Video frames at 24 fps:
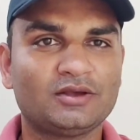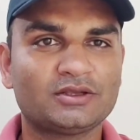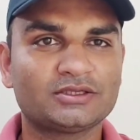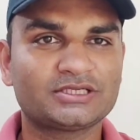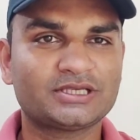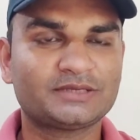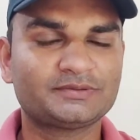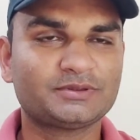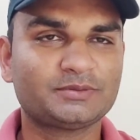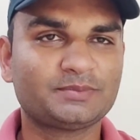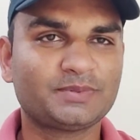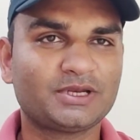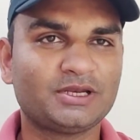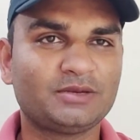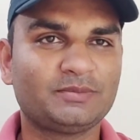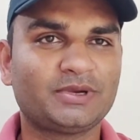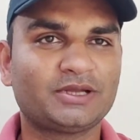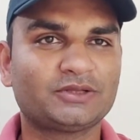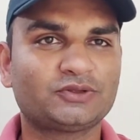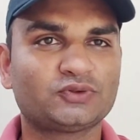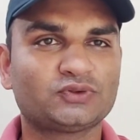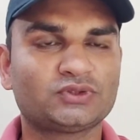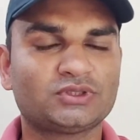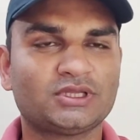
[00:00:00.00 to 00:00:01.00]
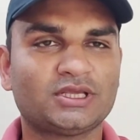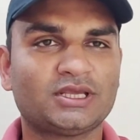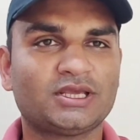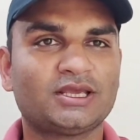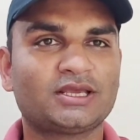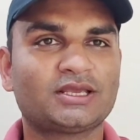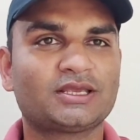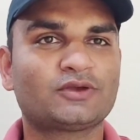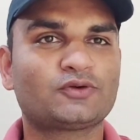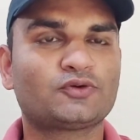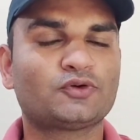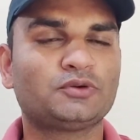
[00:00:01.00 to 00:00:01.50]
सबसे पहली बात होती है
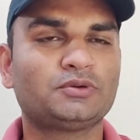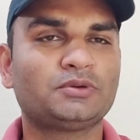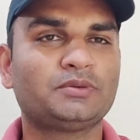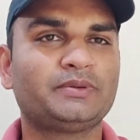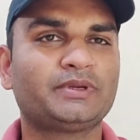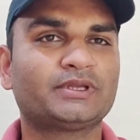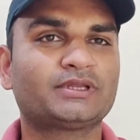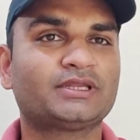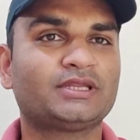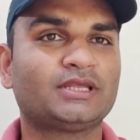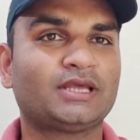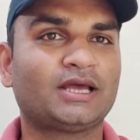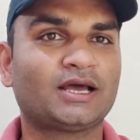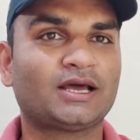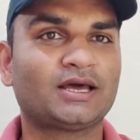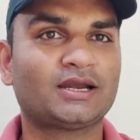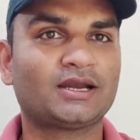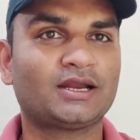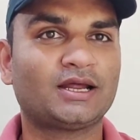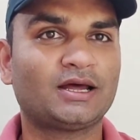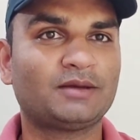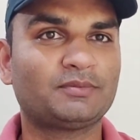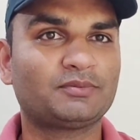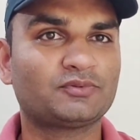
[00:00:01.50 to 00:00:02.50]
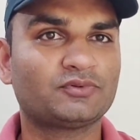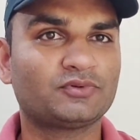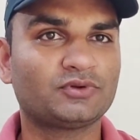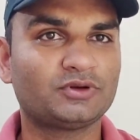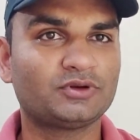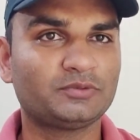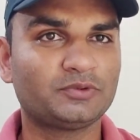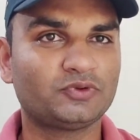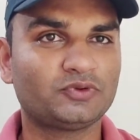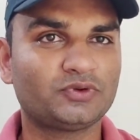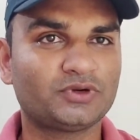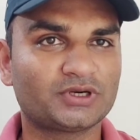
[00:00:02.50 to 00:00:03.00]
कि कोई भी व्यक्ति अगर आपको
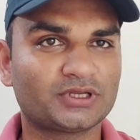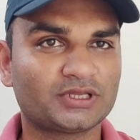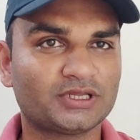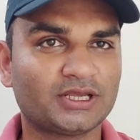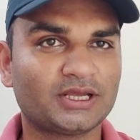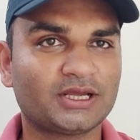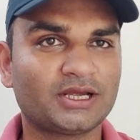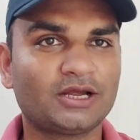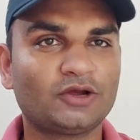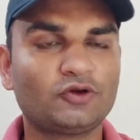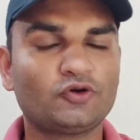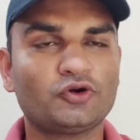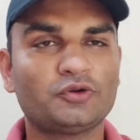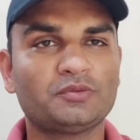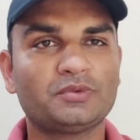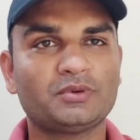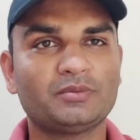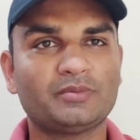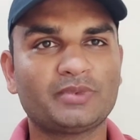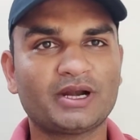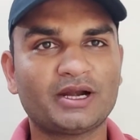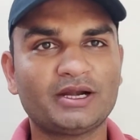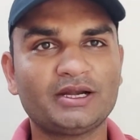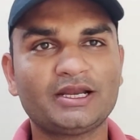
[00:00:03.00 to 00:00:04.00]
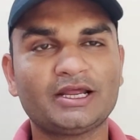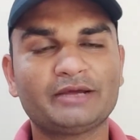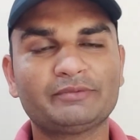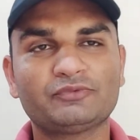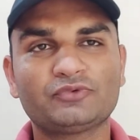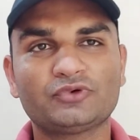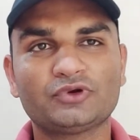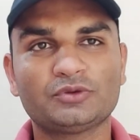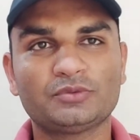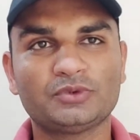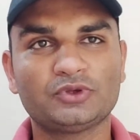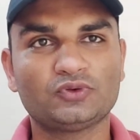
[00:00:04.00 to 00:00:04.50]
रिव्यू यूनिट देगा कोई भी ब्रांड
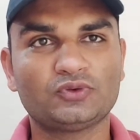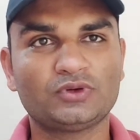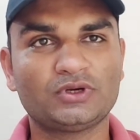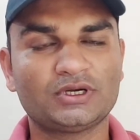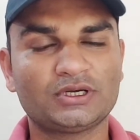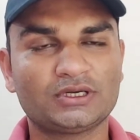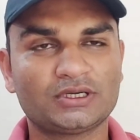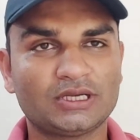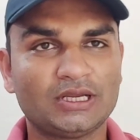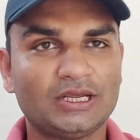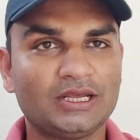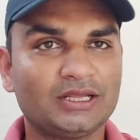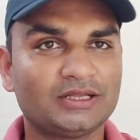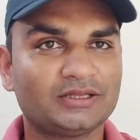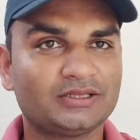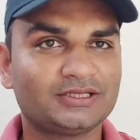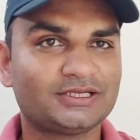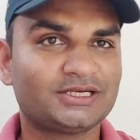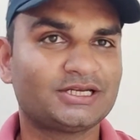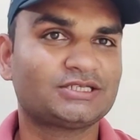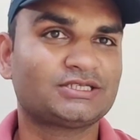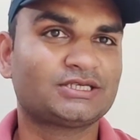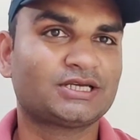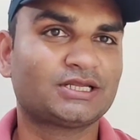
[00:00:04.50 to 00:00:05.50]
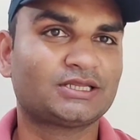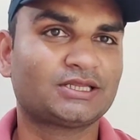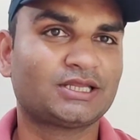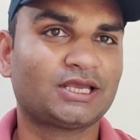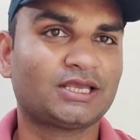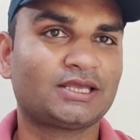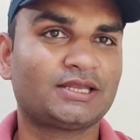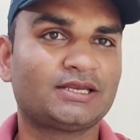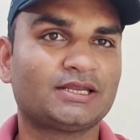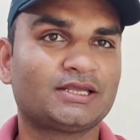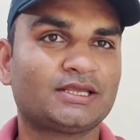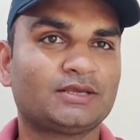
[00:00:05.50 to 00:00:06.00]
आपको रिव्यू यूनिट देना चाहता है
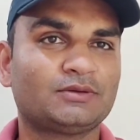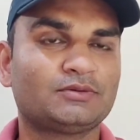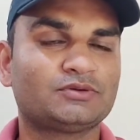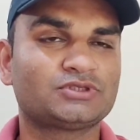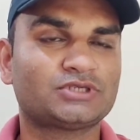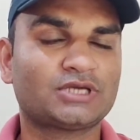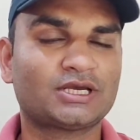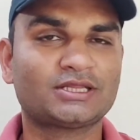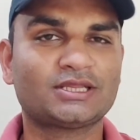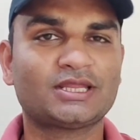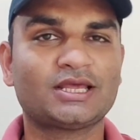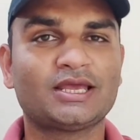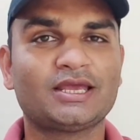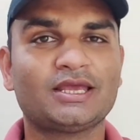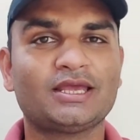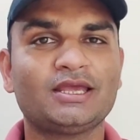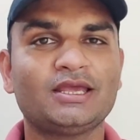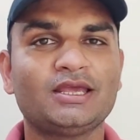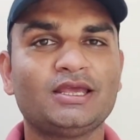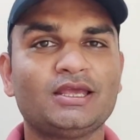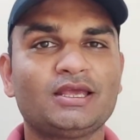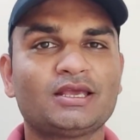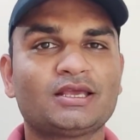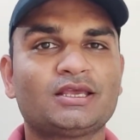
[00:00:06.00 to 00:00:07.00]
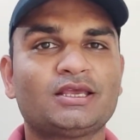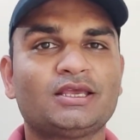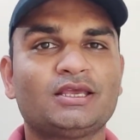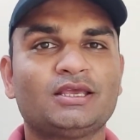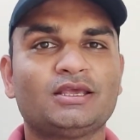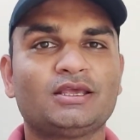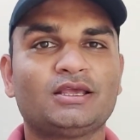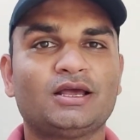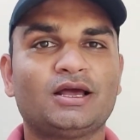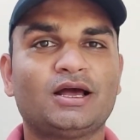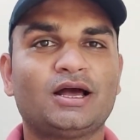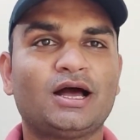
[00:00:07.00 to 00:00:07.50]
यानी कि वो चाहता है कि
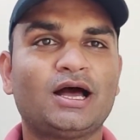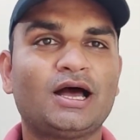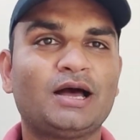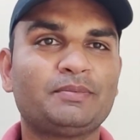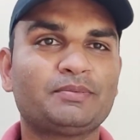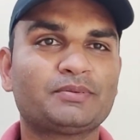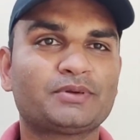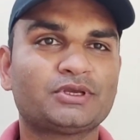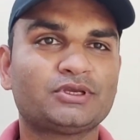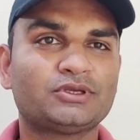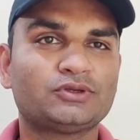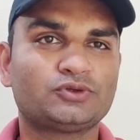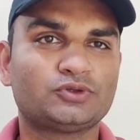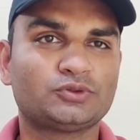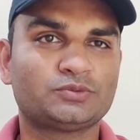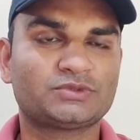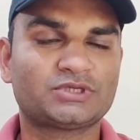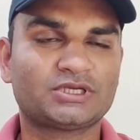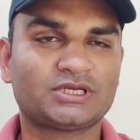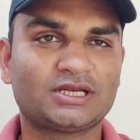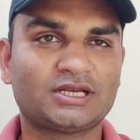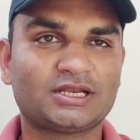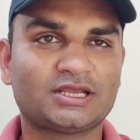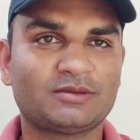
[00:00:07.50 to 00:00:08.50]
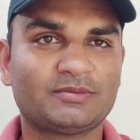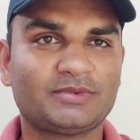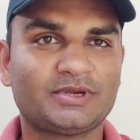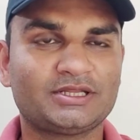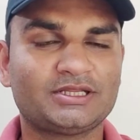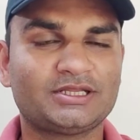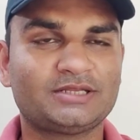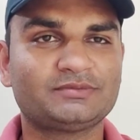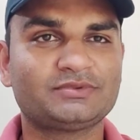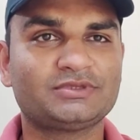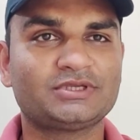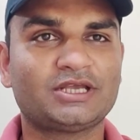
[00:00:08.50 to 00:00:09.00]
आपके YouTube चैनल के
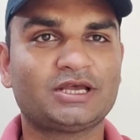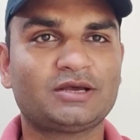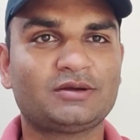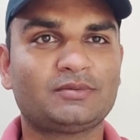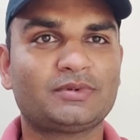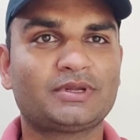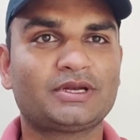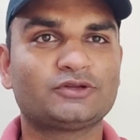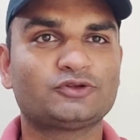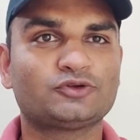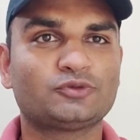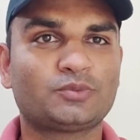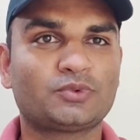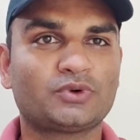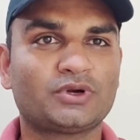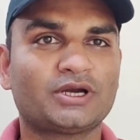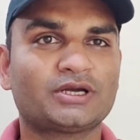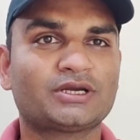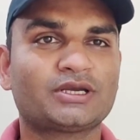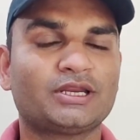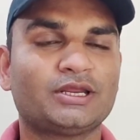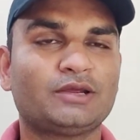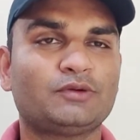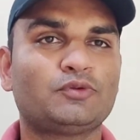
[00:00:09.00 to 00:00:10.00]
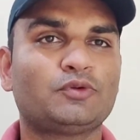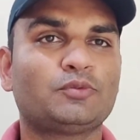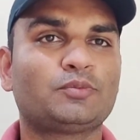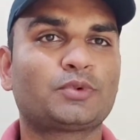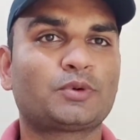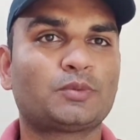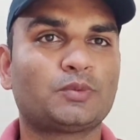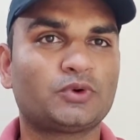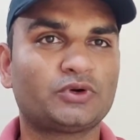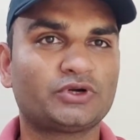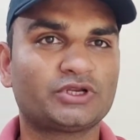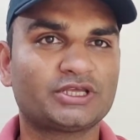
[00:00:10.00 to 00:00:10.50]
माध्यम से हमारा जो प्रोडक्ट है वो
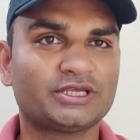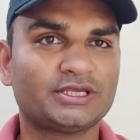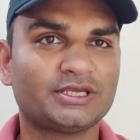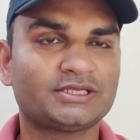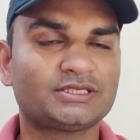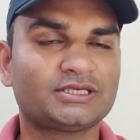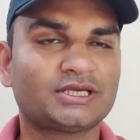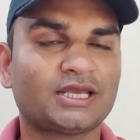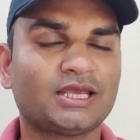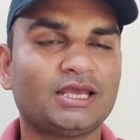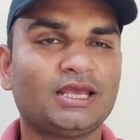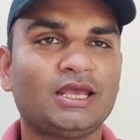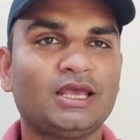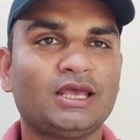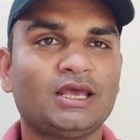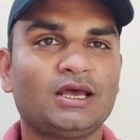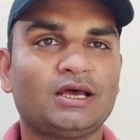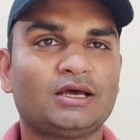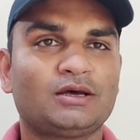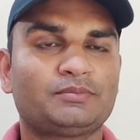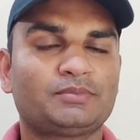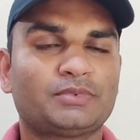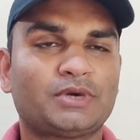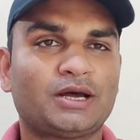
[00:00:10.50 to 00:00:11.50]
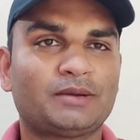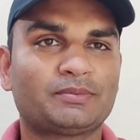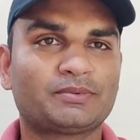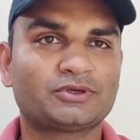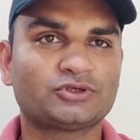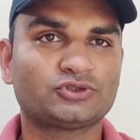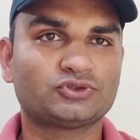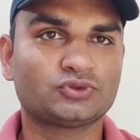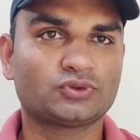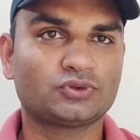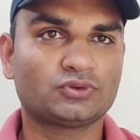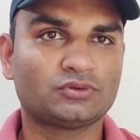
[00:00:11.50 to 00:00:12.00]
प्रमोट किया जाए अब आपके
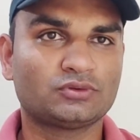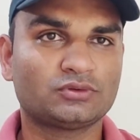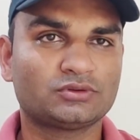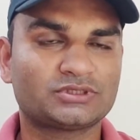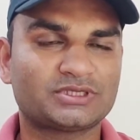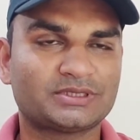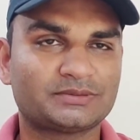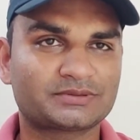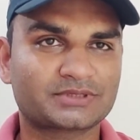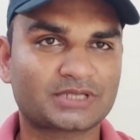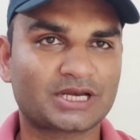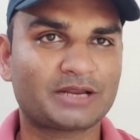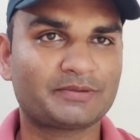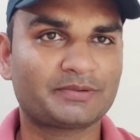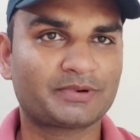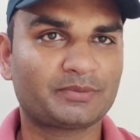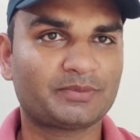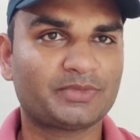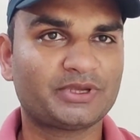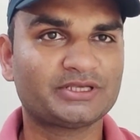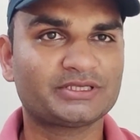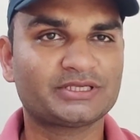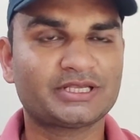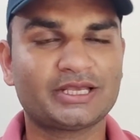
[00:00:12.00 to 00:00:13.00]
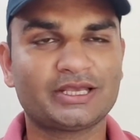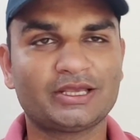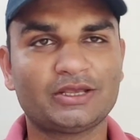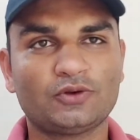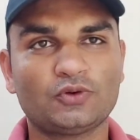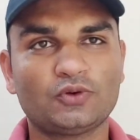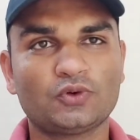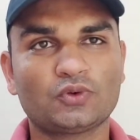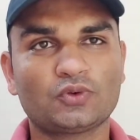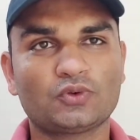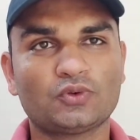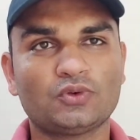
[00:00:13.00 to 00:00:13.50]
जो सब्सक्राइबर बेस है
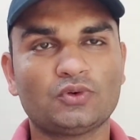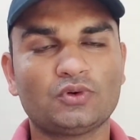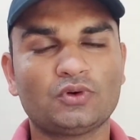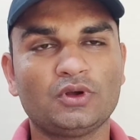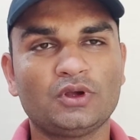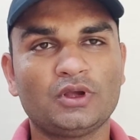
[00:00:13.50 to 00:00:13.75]
उनको